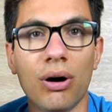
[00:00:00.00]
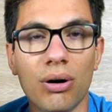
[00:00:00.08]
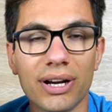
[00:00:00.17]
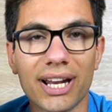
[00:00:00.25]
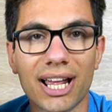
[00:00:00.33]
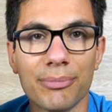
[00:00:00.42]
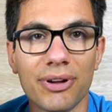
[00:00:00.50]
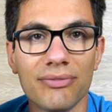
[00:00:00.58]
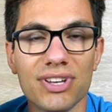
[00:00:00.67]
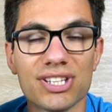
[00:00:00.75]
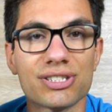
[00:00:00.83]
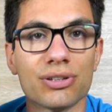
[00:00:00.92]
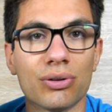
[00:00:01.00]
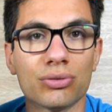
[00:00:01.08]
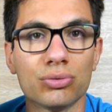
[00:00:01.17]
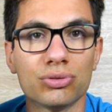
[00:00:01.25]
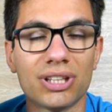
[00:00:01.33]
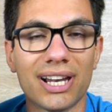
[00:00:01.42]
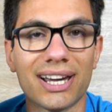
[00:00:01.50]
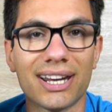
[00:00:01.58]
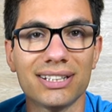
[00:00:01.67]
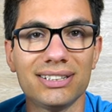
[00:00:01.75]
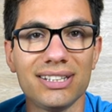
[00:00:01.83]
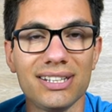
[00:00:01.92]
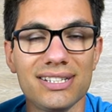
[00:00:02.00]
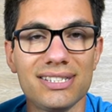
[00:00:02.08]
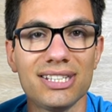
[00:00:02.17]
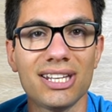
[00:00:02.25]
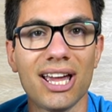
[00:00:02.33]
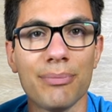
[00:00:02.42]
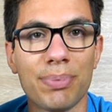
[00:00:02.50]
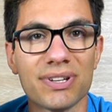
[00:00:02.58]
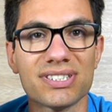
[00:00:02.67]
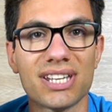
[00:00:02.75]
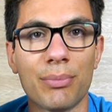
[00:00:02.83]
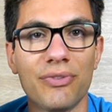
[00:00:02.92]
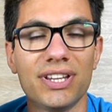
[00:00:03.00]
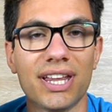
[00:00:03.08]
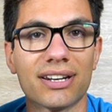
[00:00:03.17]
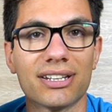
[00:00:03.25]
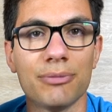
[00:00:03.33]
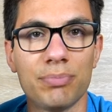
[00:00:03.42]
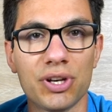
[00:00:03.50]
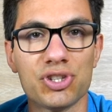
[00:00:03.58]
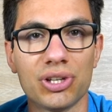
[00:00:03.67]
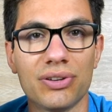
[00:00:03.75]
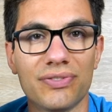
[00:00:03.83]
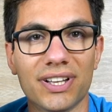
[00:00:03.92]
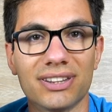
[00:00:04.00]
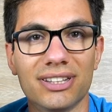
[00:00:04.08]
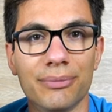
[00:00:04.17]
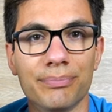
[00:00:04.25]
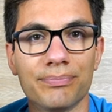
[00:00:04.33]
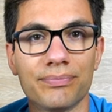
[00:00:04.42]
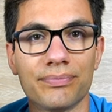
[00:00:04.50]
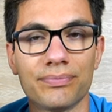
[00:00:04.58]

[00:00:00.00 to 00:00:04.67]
Ora che abbiamo visto tutte le caratteristiche, passiamo a vederne pregi e difetti.